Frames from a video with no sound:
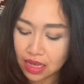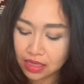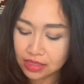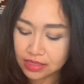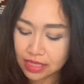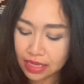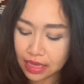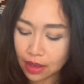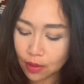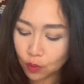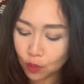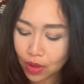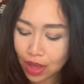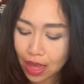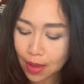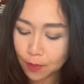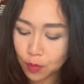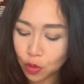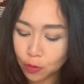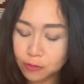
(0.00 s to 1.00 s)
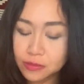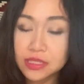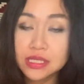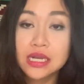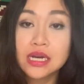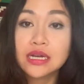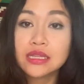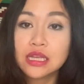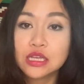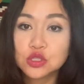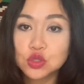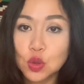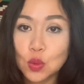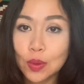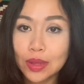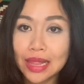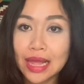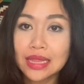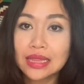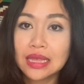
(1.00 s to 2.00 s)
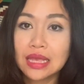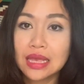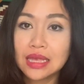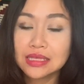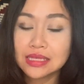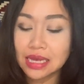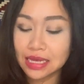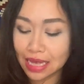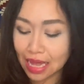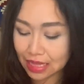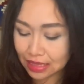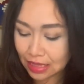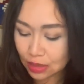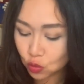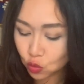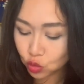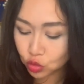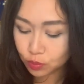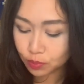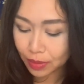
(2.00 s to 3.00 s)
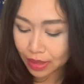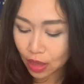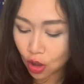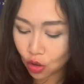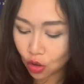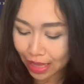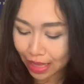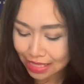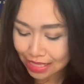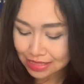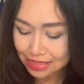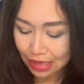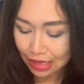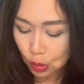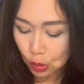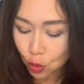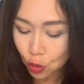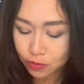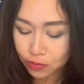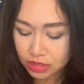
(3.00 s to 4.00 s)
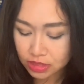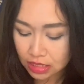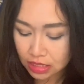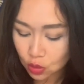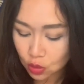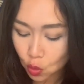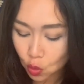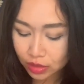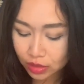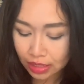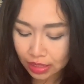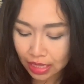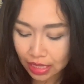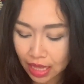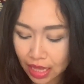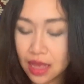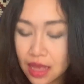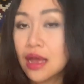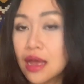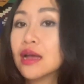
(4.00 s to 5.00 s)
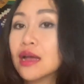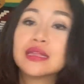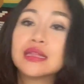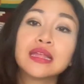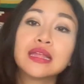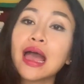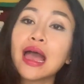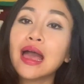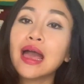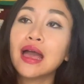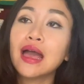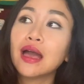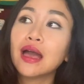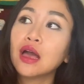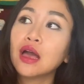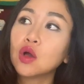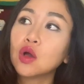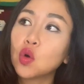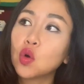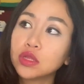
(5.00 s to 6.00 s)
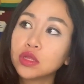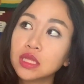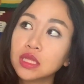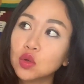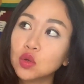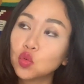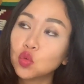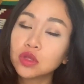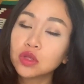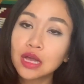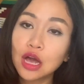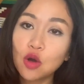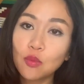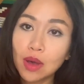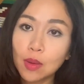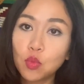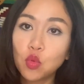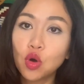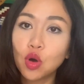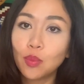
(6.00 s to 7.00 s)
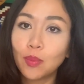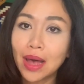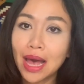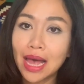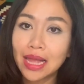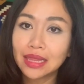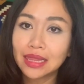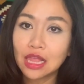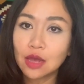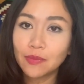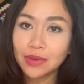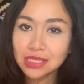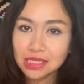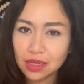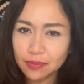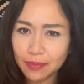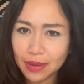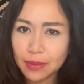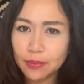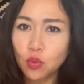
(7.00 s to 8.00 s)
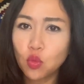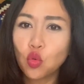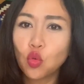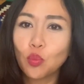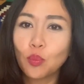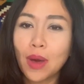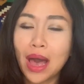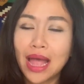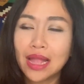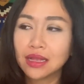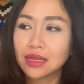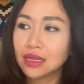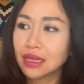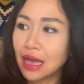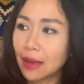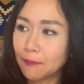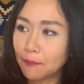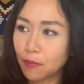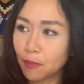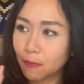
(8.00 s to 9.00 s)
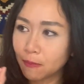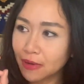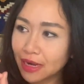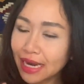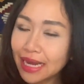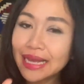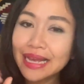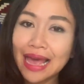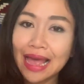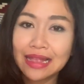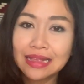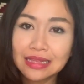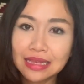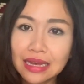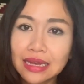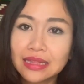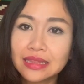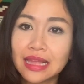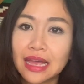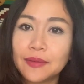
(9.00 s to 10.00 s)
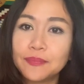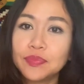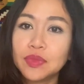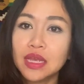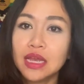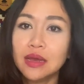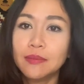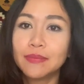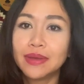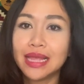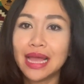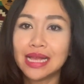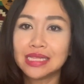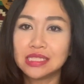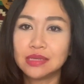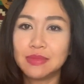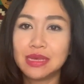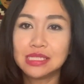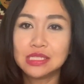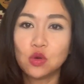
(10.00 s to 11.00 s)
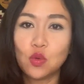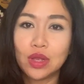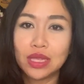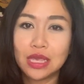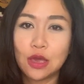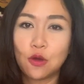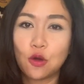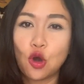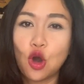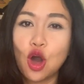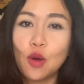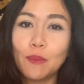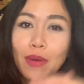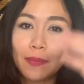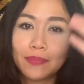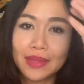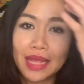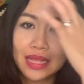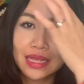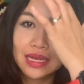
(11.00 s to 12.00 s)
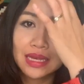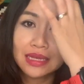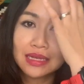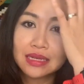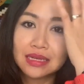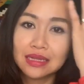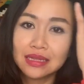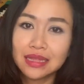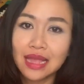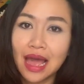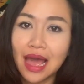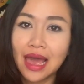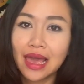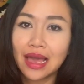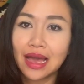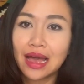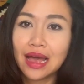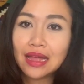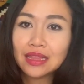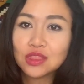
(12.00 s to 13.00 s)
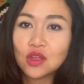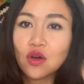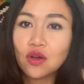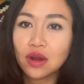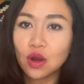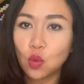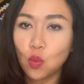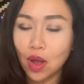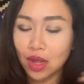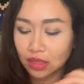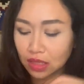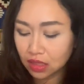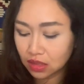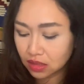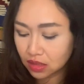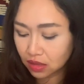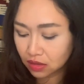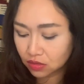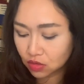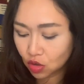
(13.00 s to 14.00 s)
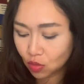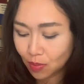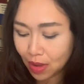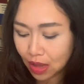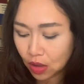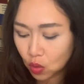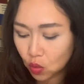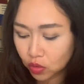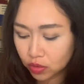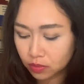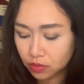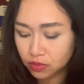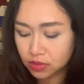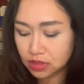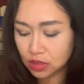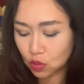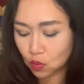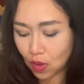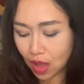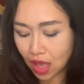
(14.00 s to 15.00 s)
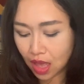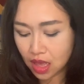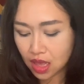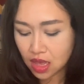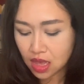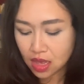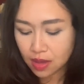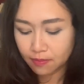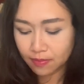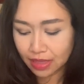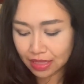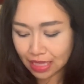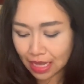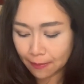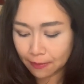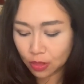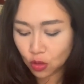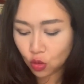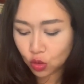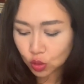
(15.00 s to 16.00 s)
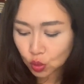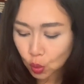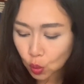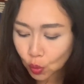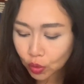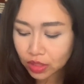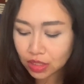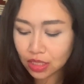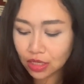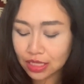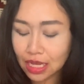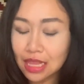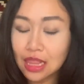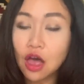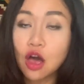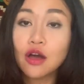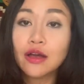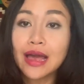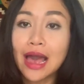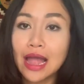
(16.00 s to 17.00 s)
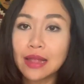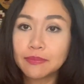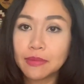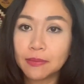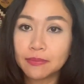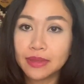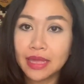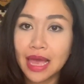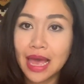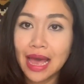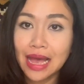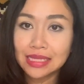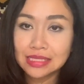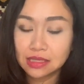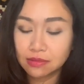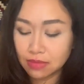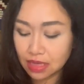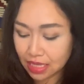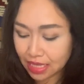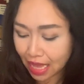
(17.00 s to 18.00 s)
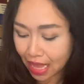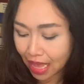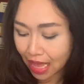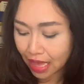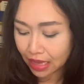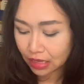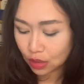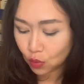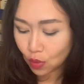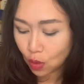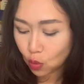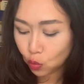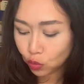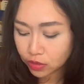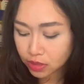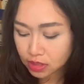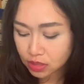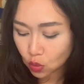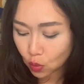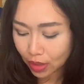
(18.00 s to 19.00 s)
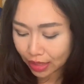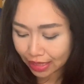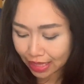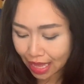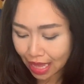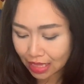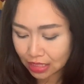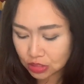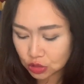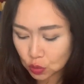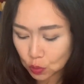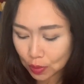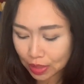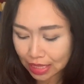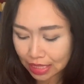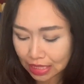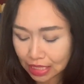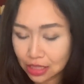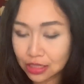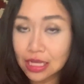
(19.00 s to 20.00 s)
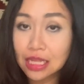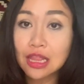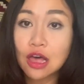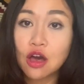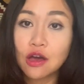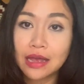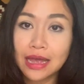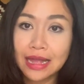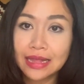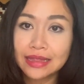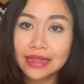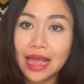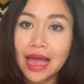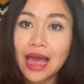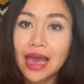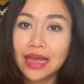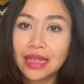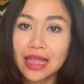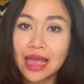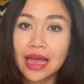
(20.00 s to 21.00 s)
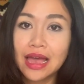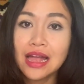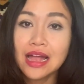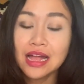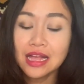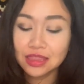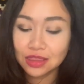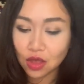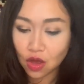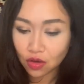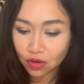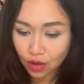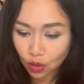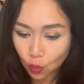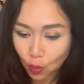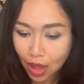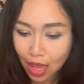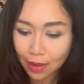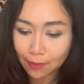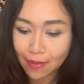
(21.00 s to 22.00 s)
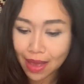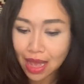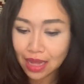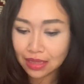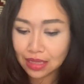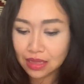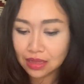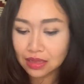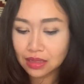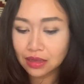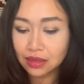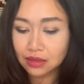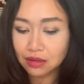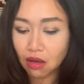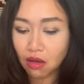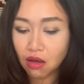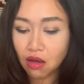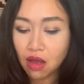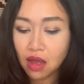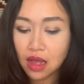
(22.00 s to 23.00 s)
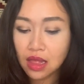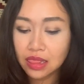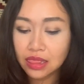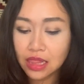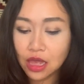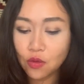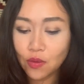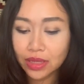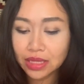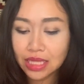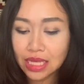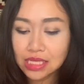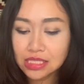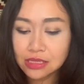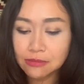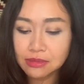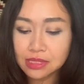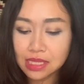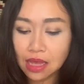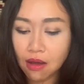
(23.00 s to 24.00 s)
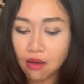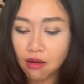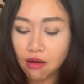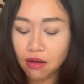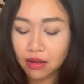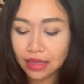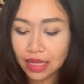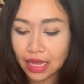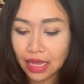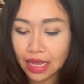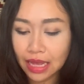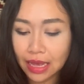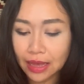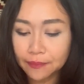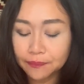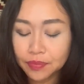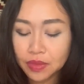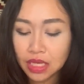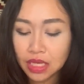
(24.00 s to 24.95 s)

ใช้คำว่าพบเจอในช่วงเวลานี้จากการที่คุณไปออกงานสังคมเจอคนนะถ้าคนที่คุณเข้ามาพัวพันแล้วมันจะไปผูกพันกับเรื่องการเงินน่ะมันอาจจะมีส่วนเกี่ยวข้องแบบนั้นเกิดขึ้นได้ค่ะต้องระวังนิดนึงเนาะบางคนรู้สึกว่าเหมือนกับลงทุนแล้วทะเลาะกันแบบนี้อาจจะมีได้หรือว่าหุ้นส่วนกันช่วงเวลานี้แล้วทะเลาะกันได้เนี่ยต้องระวังมากนิดนึงเนาะแล้ววันที่12นะคะ